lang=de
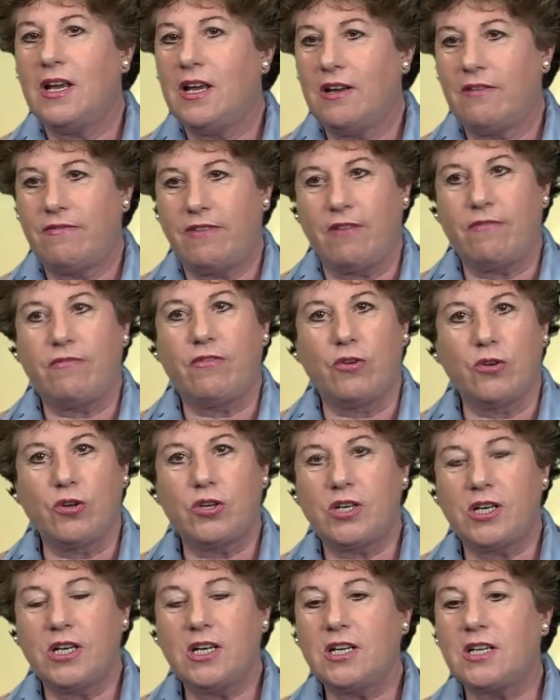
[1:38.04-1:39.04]

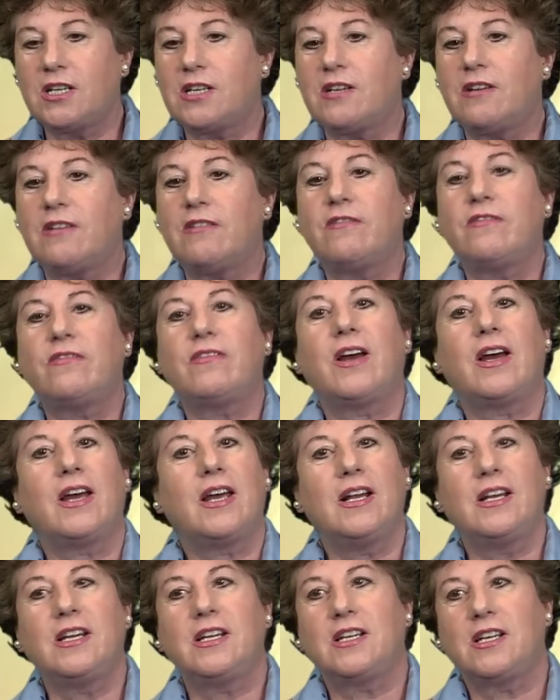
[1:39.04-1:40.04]
verflüchtigt, äh,
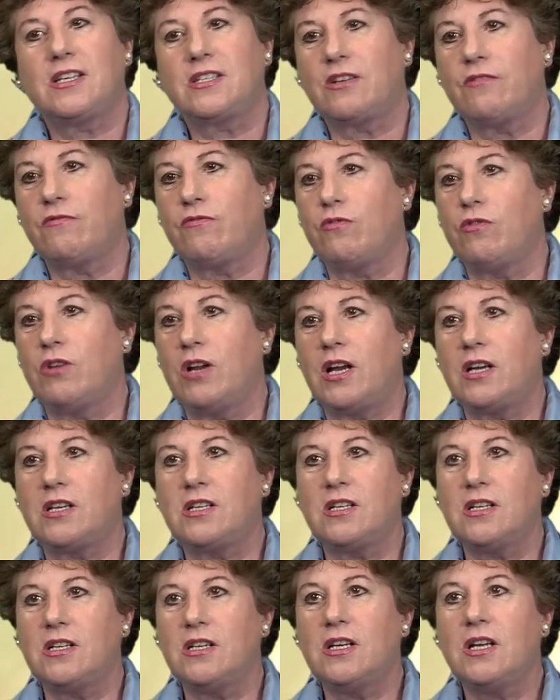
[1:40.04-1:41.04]
weil ich das Gefühl
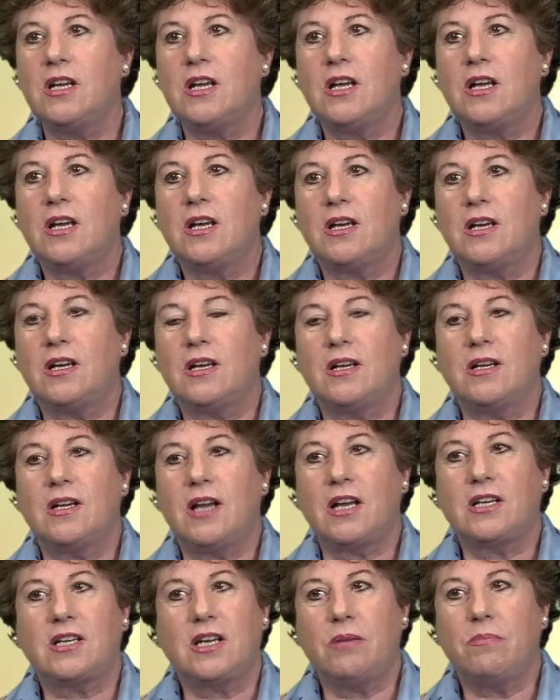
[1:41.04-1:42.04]
hatte, äh,
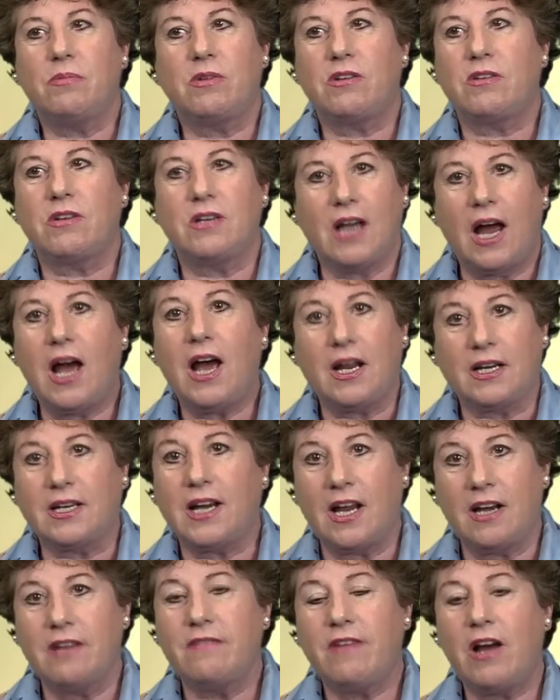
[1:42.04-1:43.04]
nachdem ich nah
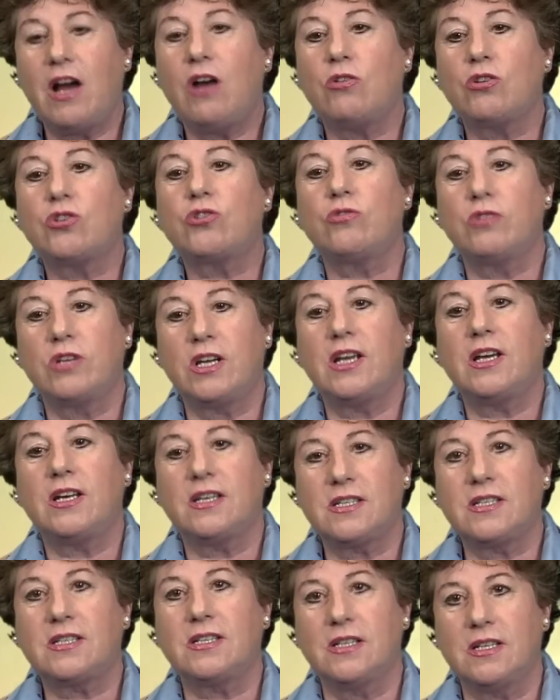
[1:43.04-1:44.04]
dran war und schon die
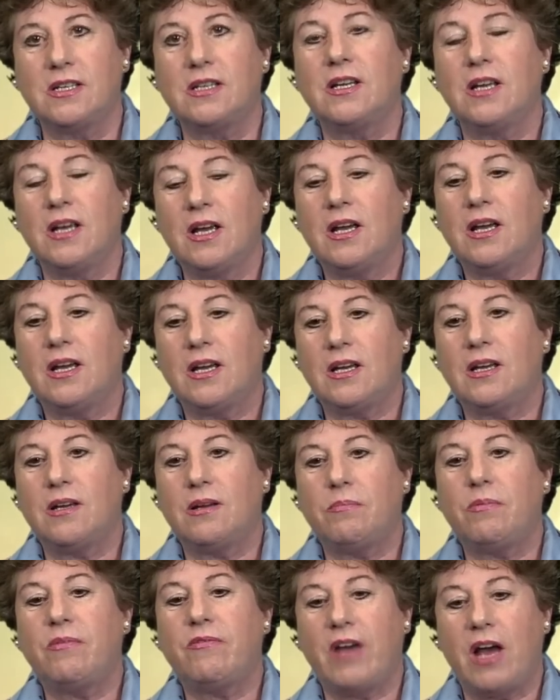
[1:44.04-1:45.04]
ersten
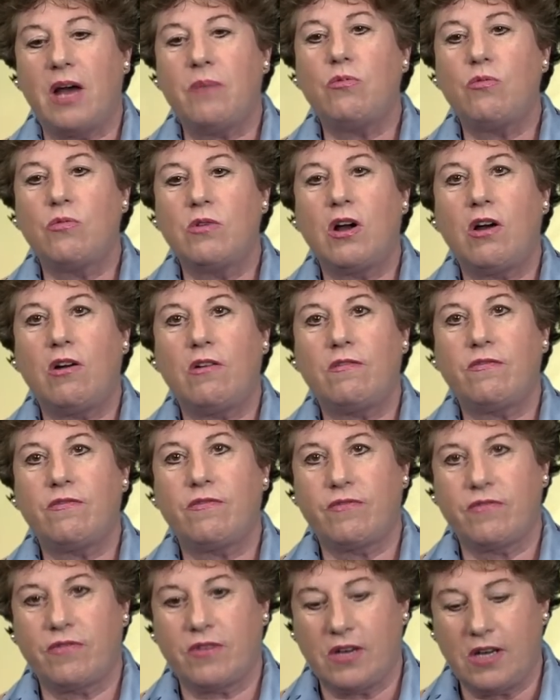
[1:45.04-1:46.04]
äh, Bewerbungen
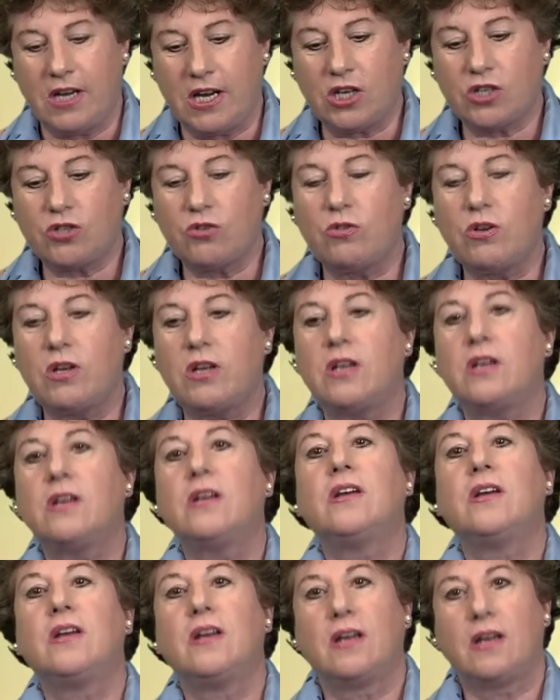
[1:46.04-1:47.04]
auf
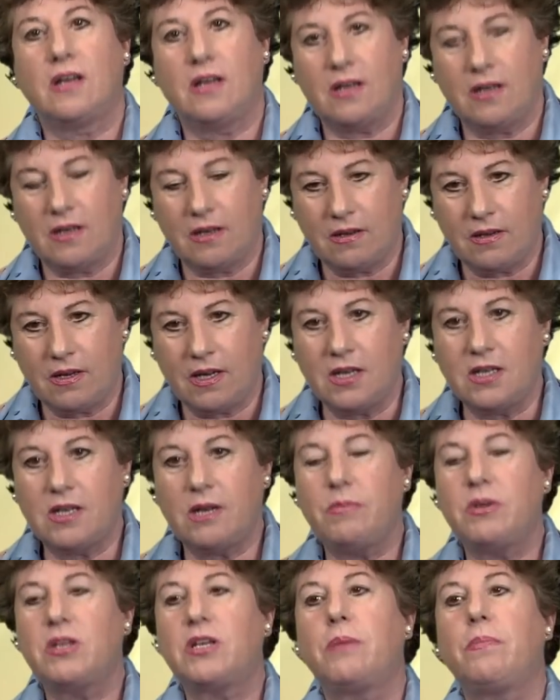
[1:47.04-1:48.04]
Lehrstühle äh,
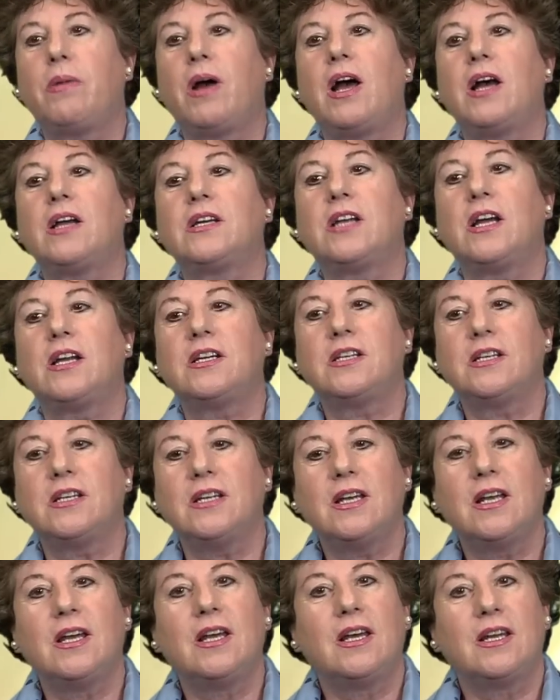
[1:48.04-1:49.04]
hinter mich gebracht
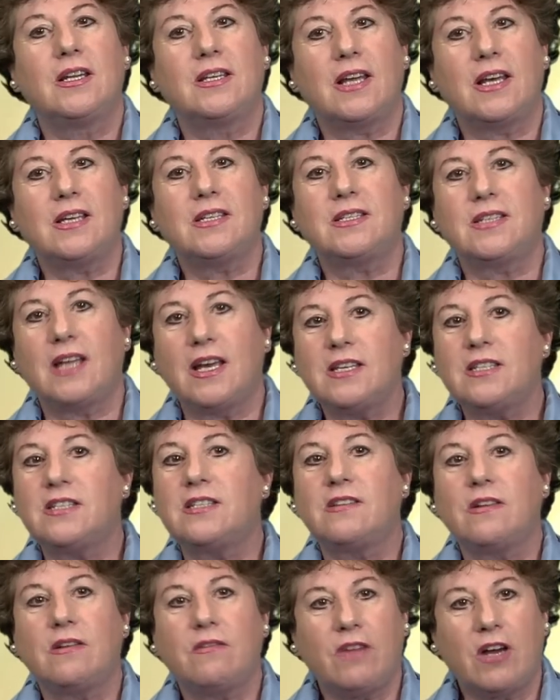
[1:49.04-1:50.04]
hatte, dass
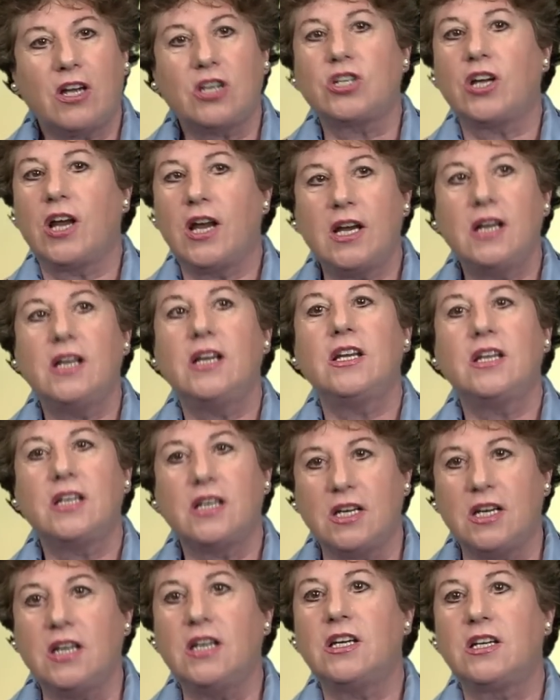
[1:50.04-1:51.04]
das
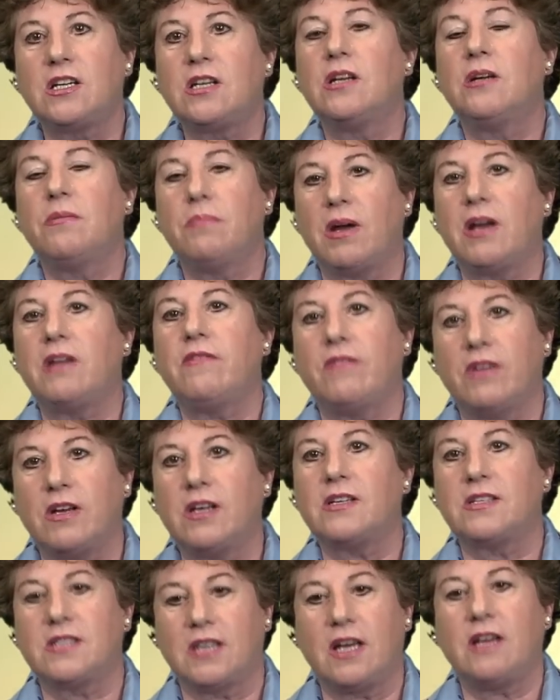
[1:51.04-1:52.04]
wahrscheinlich nicht mein
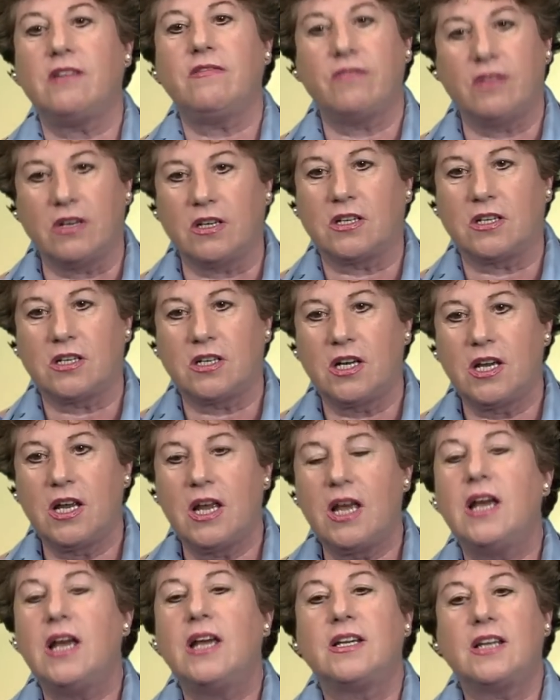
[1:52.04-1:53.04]
Weg sein wird.
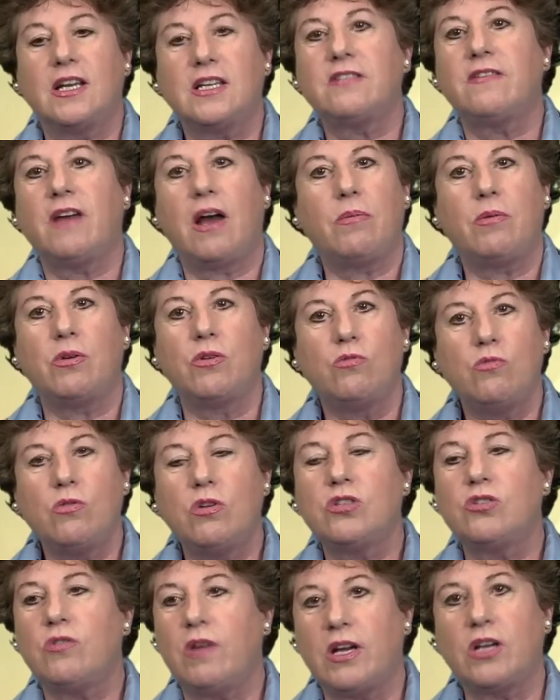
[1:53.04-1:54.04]
Das war aber
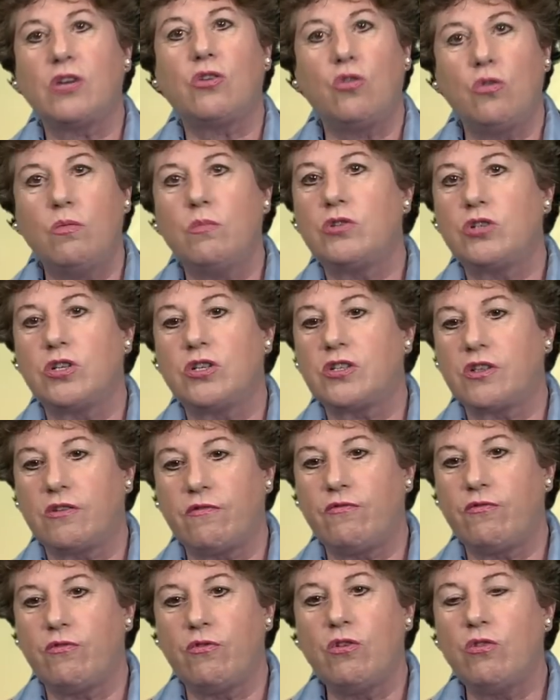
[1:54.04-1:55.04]
nur so ein komisches
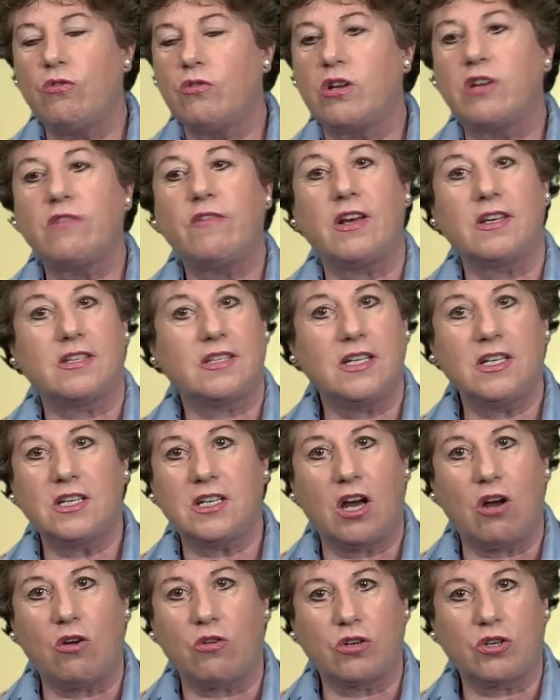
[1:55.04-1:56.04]
Gefühl und ich war sehr
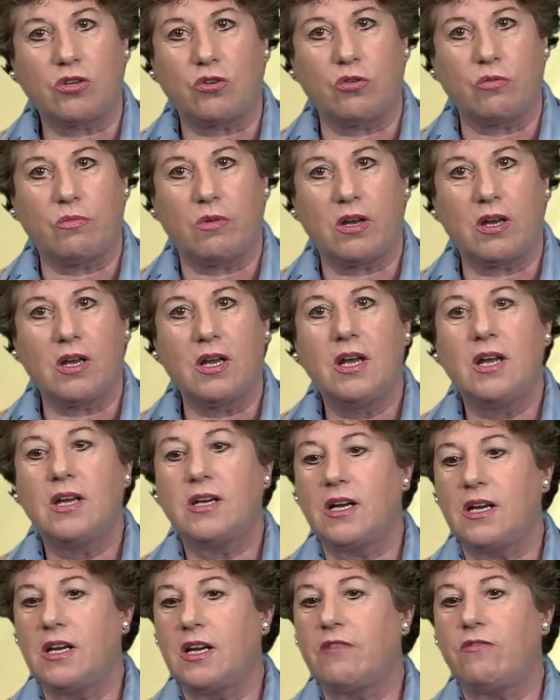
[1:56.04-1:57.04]
traurig drüber,
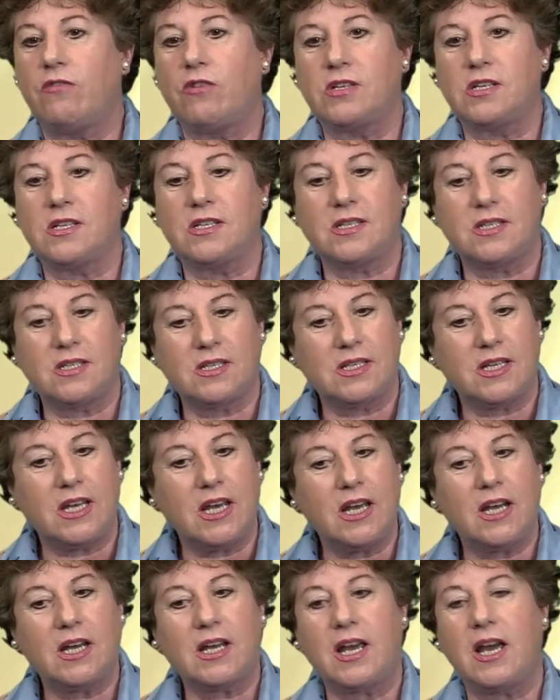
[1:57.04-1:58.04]
denn ich wollte
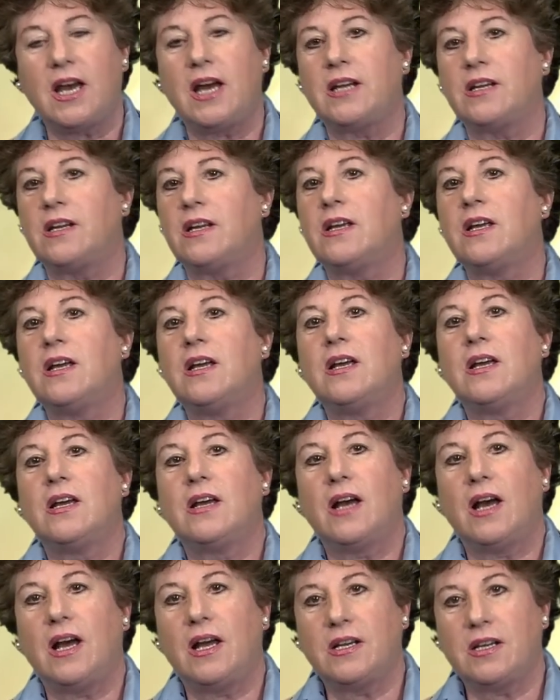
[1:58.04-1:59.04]
sehr gerne
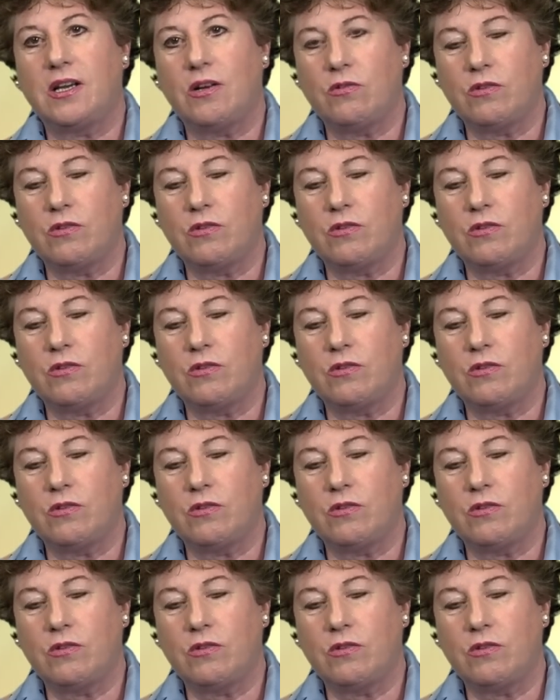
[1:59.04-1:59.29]
an der